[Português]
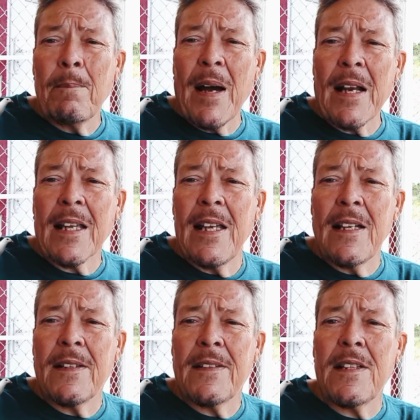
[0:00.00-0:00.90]
para que
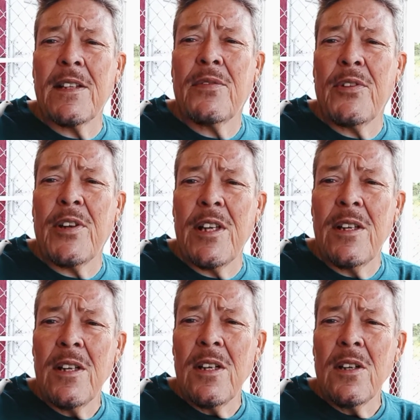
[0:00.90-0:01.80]
ele se
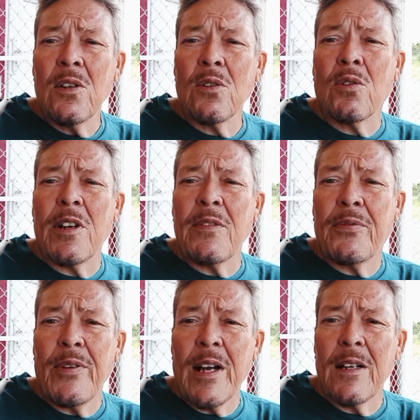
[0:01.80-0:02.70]
desvie do
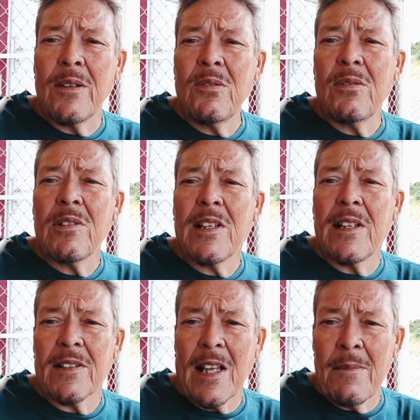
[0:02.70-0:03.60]
inferno
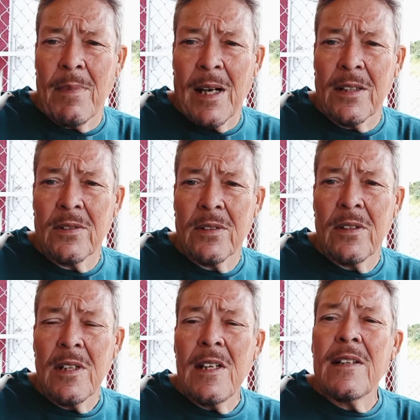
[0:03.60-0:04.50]
que está embaixo.
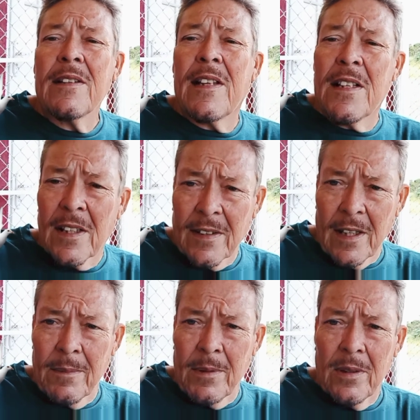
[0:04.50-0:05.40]
Seja
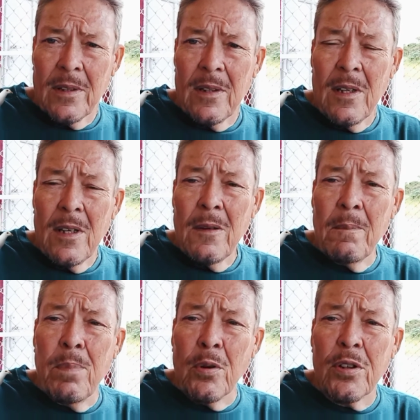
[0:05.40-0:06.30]
sábio,
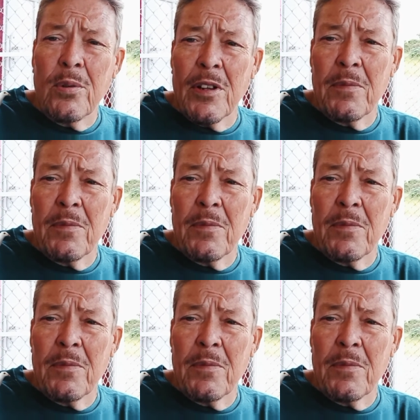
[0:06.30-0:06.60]
busque o